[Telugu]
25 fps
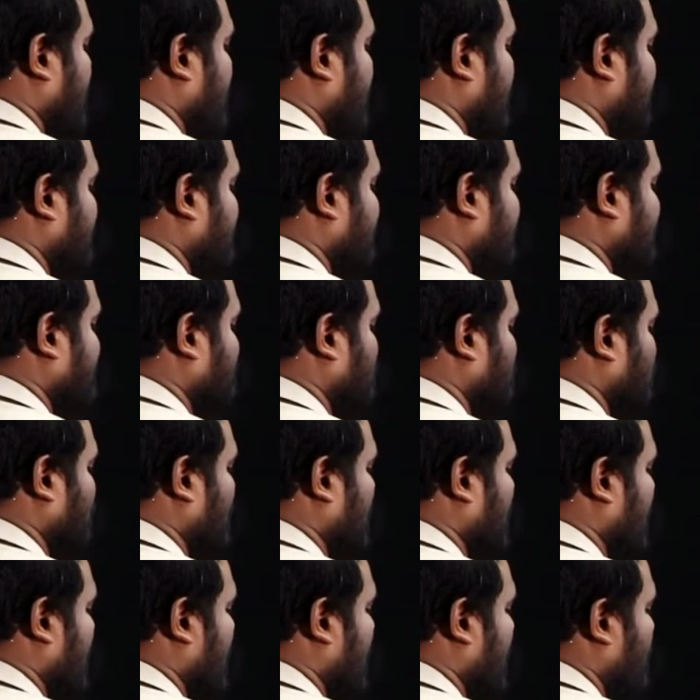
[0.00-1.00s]
నేను దీని
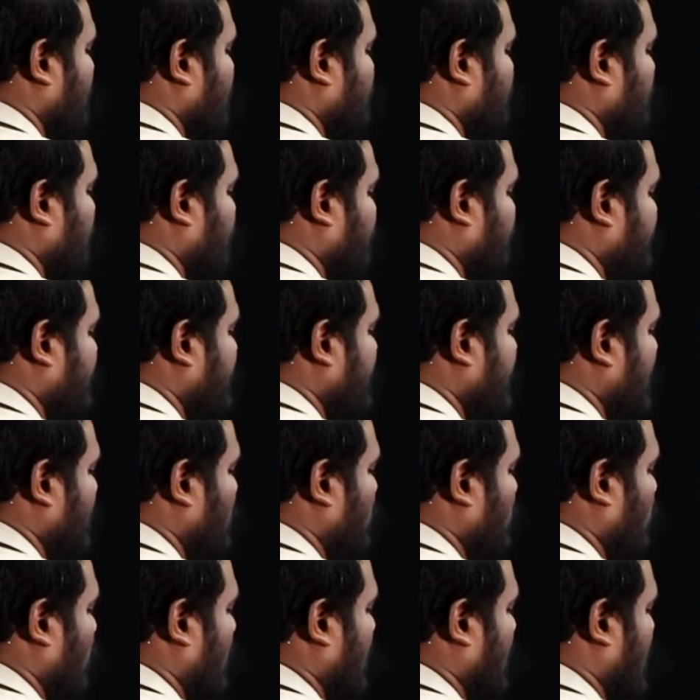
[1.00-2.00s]
ముందల ఫిఫ్టీ
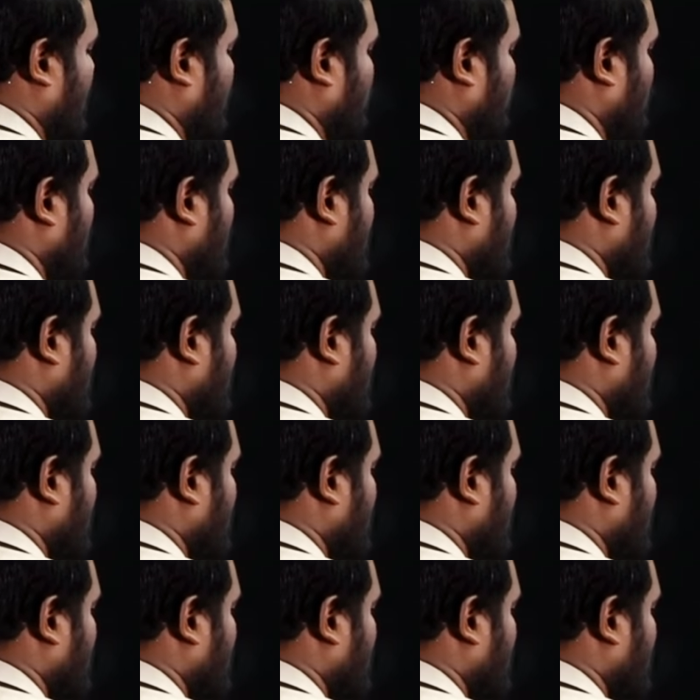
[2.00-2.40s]
అనుకుంటున్నాను